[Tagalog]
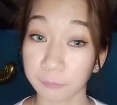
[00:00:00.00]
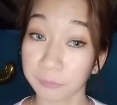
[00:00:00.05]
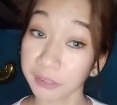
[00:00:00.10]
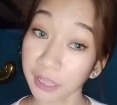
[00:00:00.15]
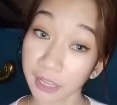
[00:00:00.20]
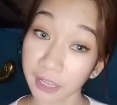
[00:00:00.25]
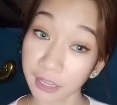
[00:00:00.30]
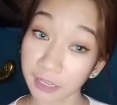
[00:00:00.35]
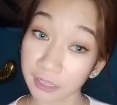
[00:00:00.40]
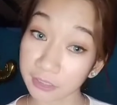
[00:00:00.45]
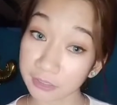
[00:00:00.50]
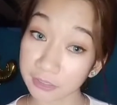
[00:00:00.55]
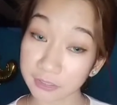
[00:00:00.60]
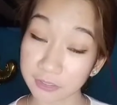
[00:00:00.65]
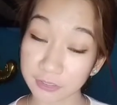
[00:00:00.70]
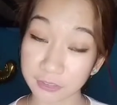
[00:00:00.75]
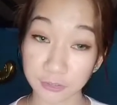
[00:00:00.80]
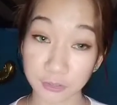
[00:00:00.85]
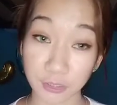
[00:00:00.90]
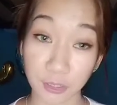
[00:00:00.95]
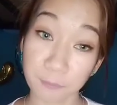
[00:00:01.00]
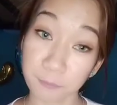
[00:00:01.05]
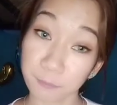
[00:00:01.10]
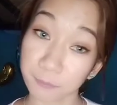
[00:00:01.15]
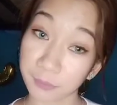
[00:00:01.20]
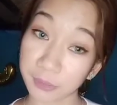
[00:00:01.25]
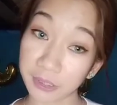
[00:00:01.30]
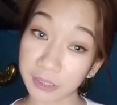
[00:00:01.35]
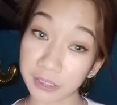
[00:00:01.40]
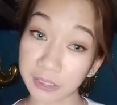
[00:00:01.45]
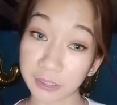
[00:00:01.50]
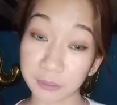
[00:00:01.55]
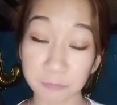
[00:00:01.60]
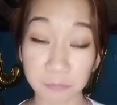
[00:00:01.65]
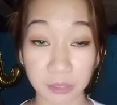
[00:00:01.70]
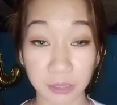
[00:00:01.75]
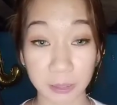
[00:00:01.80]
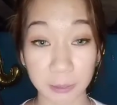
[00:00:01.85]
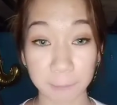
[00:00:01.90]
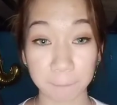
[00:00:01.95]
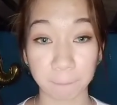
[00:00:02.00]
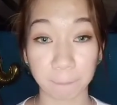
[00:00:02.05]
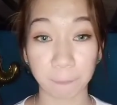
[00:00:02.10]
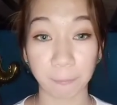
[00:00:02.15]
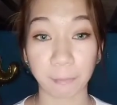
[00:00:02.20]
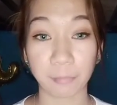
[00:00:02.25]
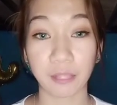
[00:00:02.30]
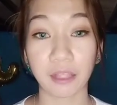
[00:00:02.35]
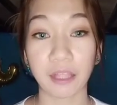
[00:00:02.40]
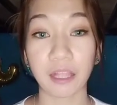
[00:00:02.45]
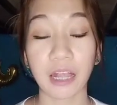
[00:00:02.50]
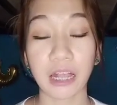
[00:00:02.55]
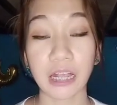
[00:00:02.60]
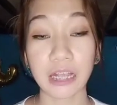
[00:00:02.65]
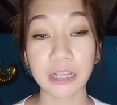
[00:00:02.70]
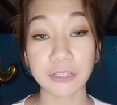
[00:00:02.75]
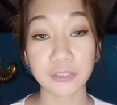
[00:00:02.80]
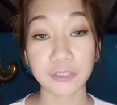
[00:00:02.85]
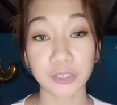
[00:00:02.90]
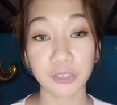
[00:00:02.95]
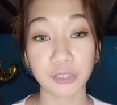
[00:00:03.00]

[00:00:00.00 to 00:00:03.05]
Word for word: taas, syempre, di ba? Andiyan na